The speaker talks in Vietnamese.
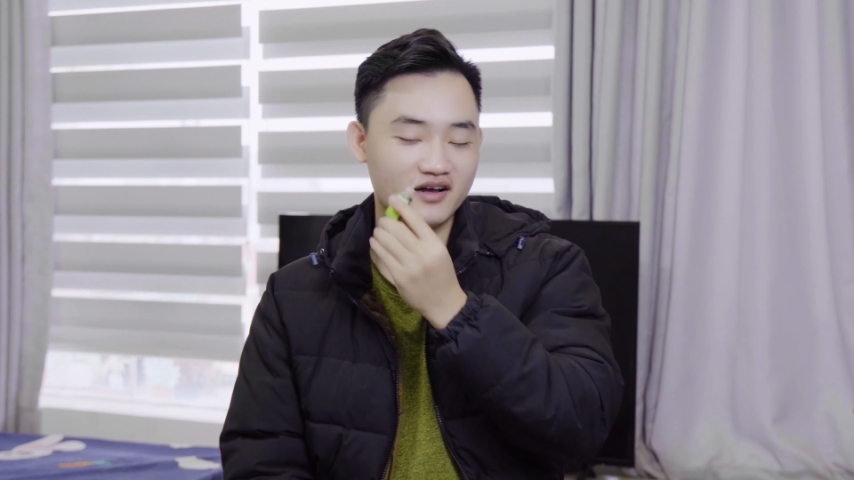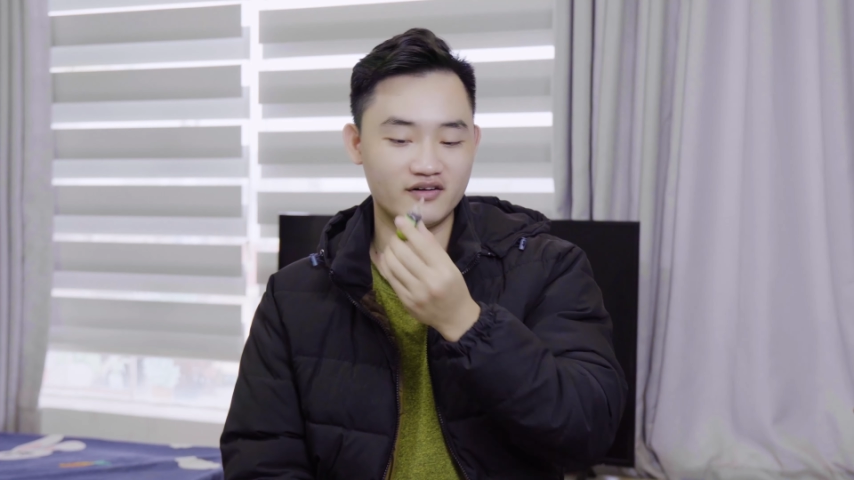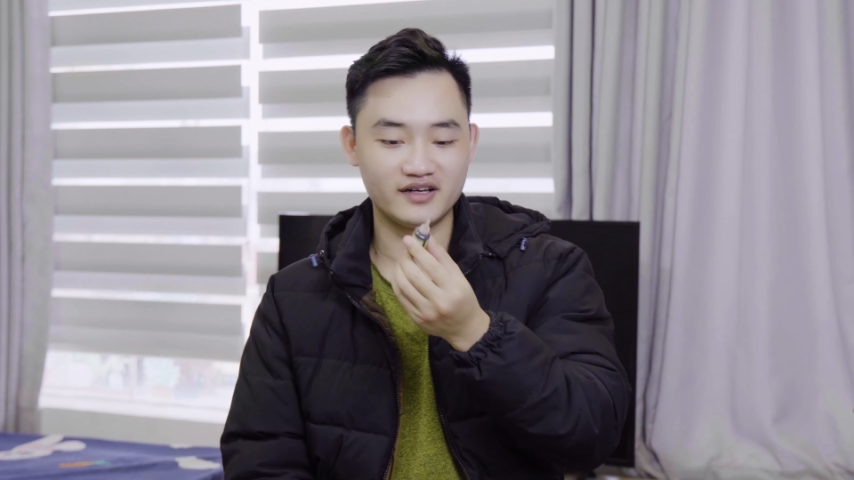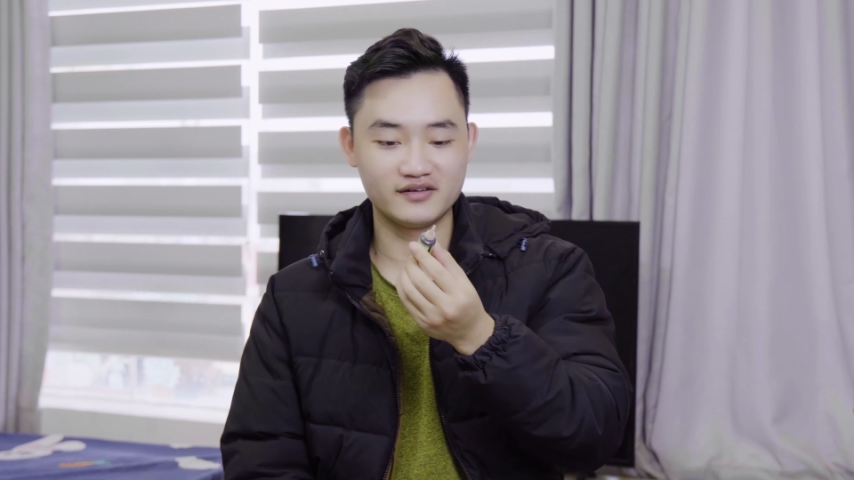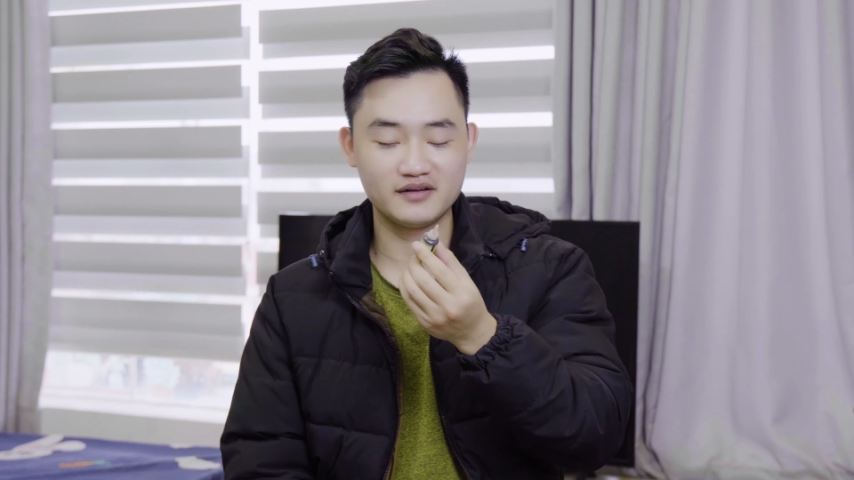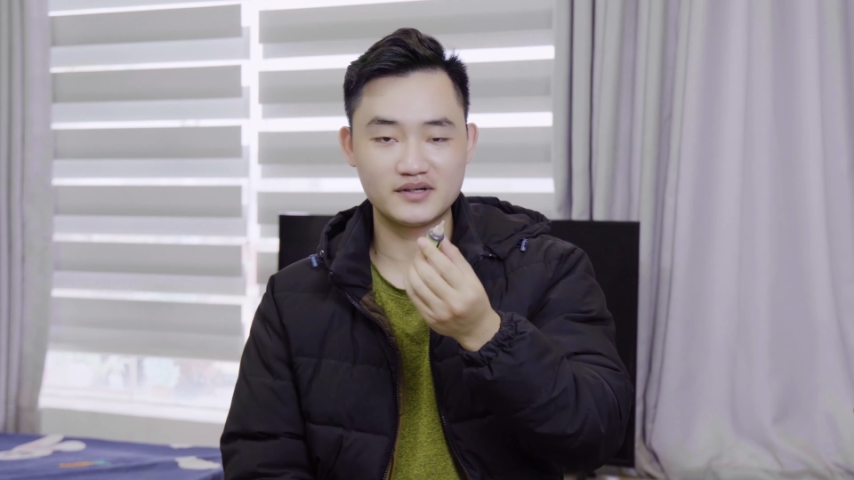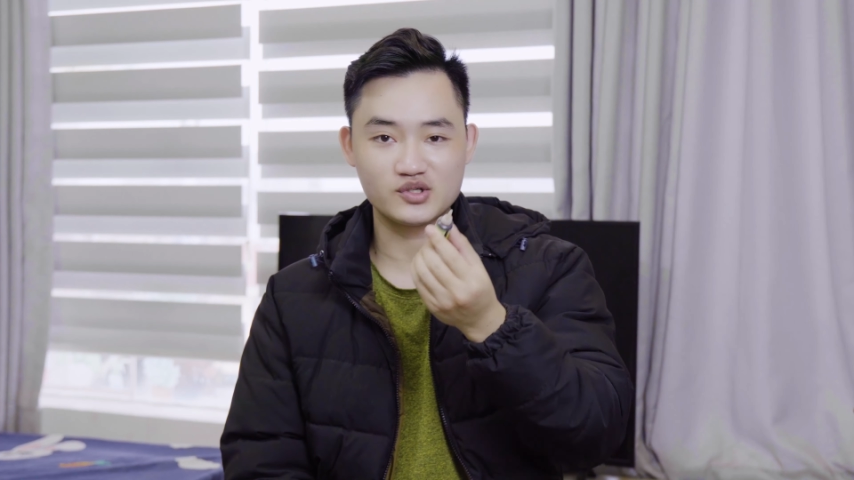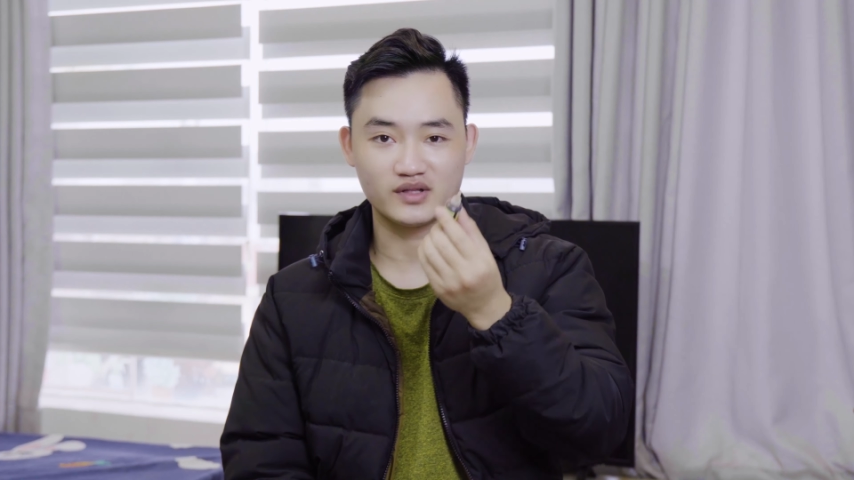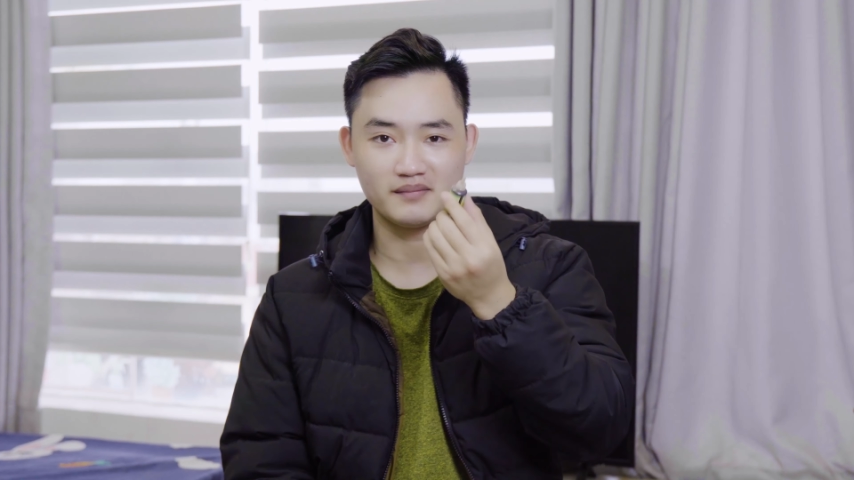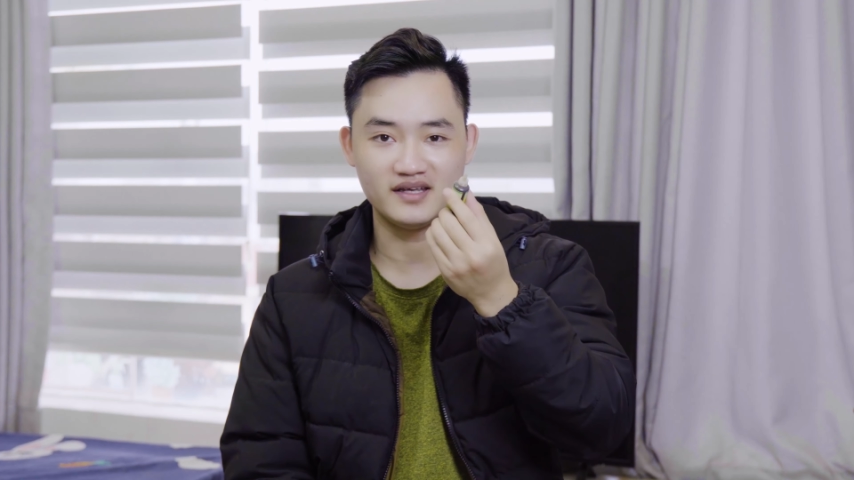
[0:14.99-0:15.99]
Còn nếu như mà
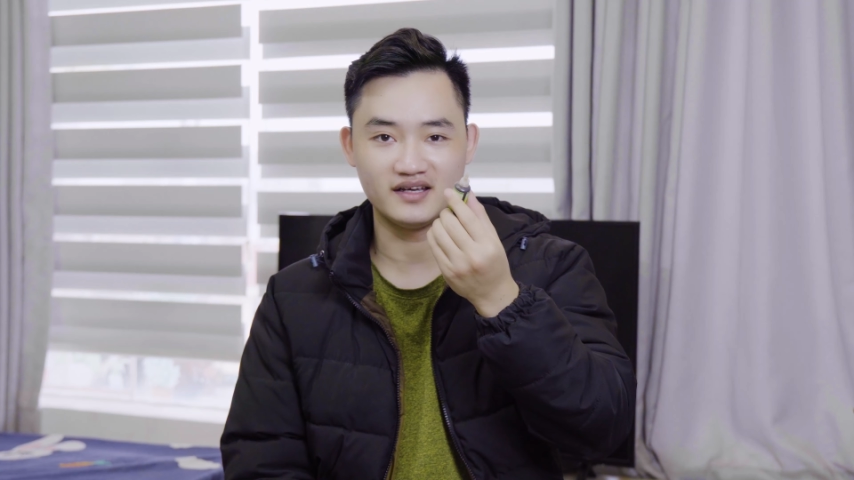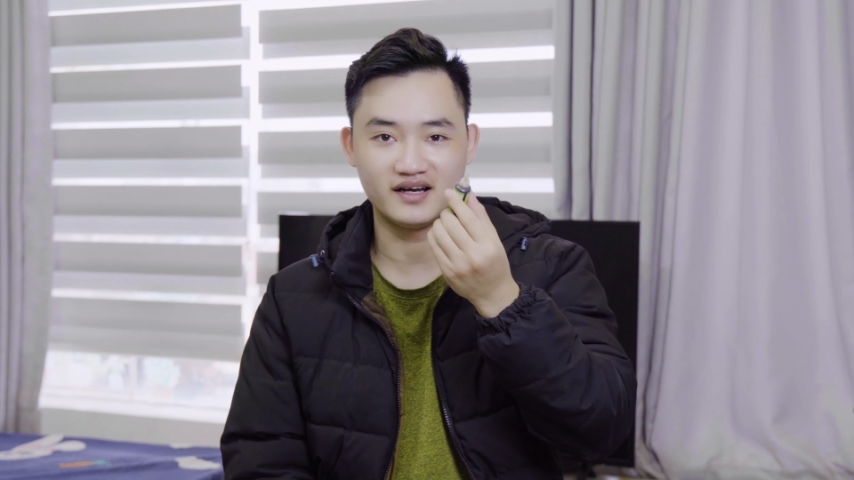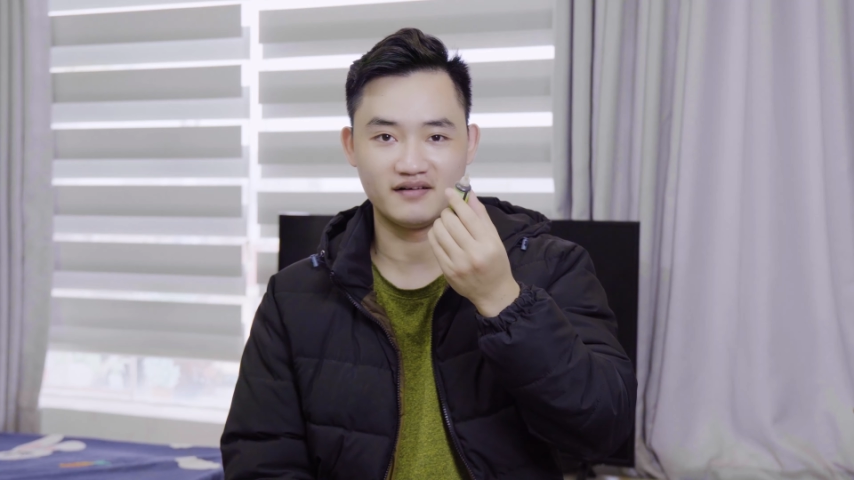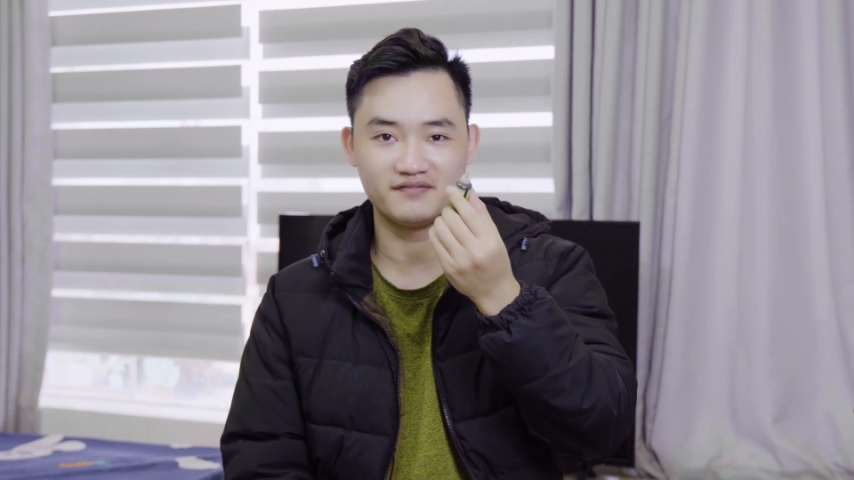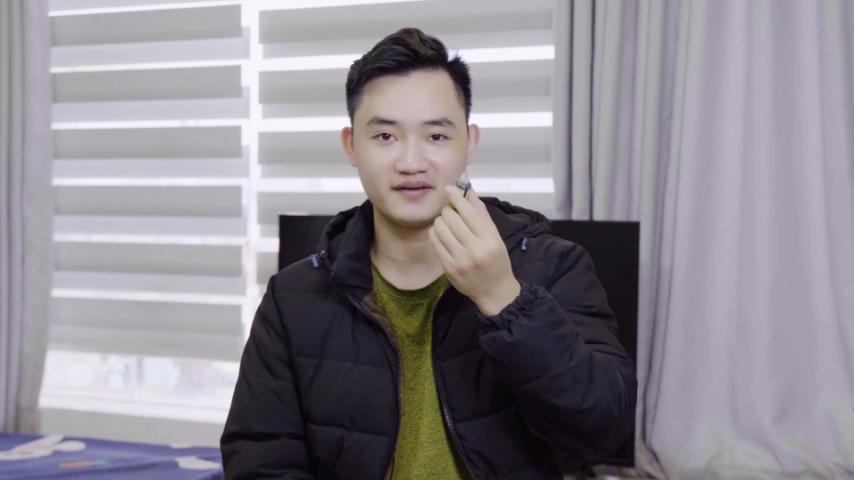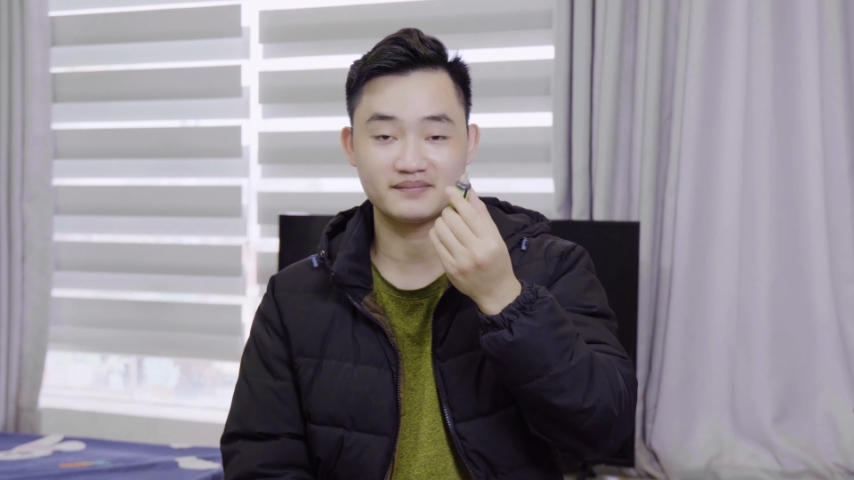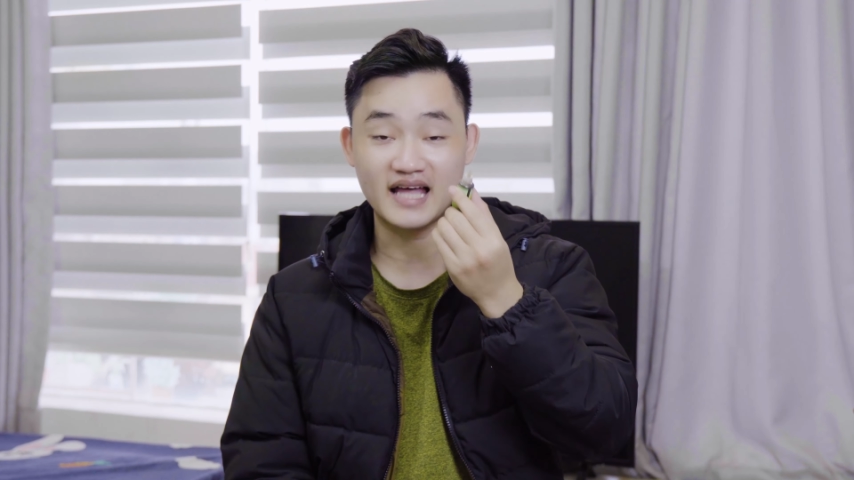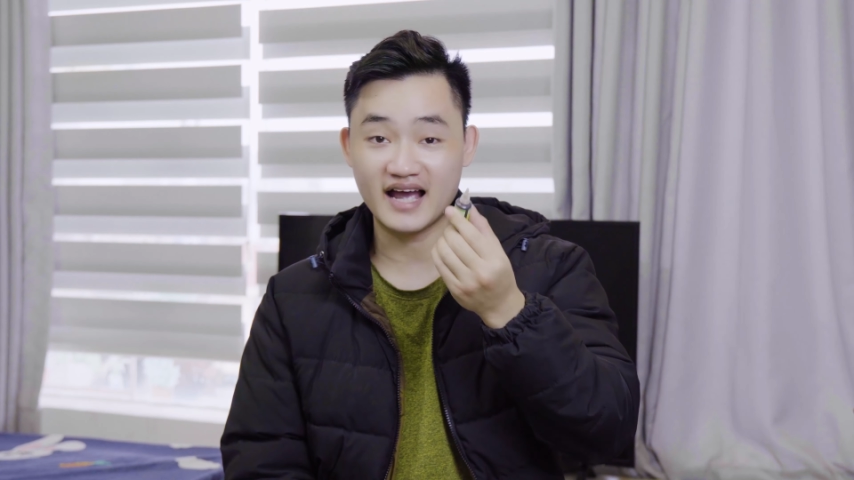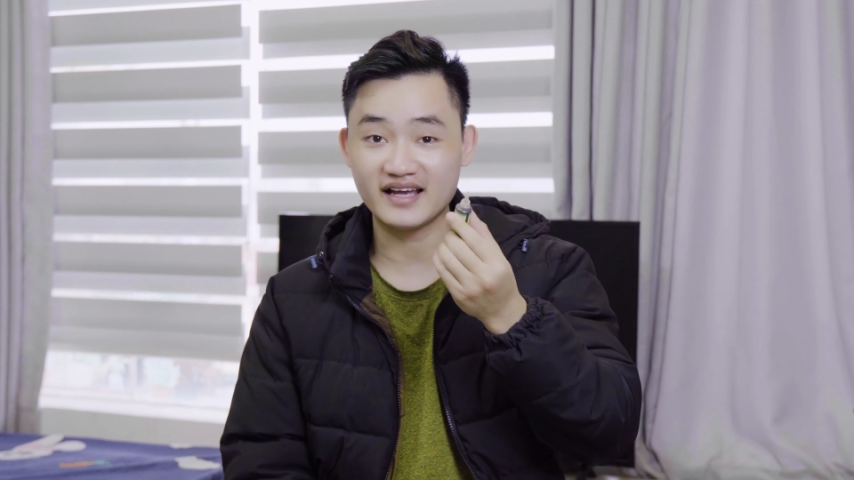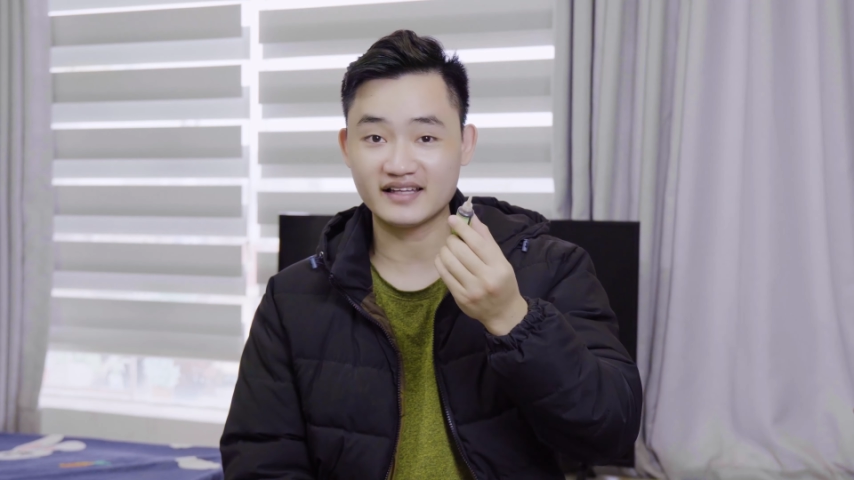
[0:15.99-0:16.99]
chúng ta bị uh, viêm
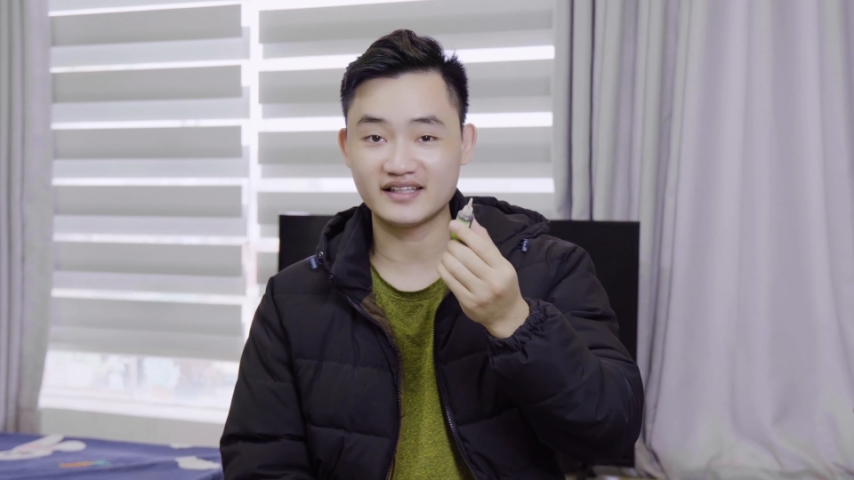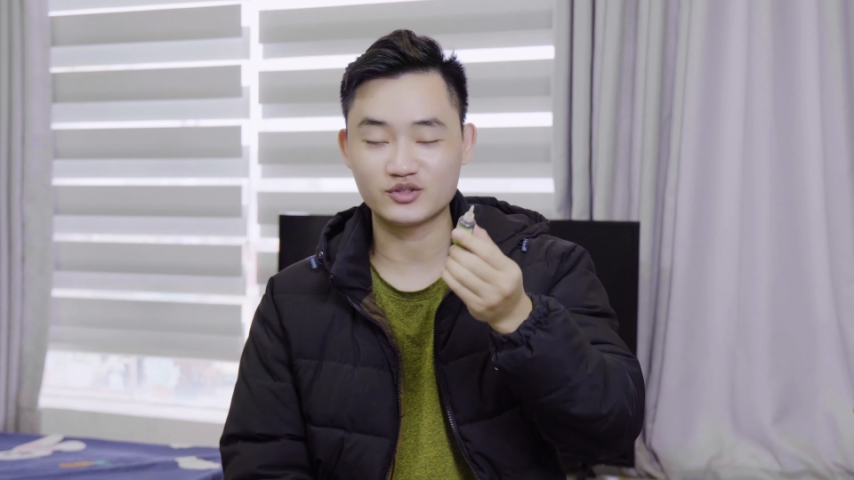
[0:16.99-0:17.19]
tai á,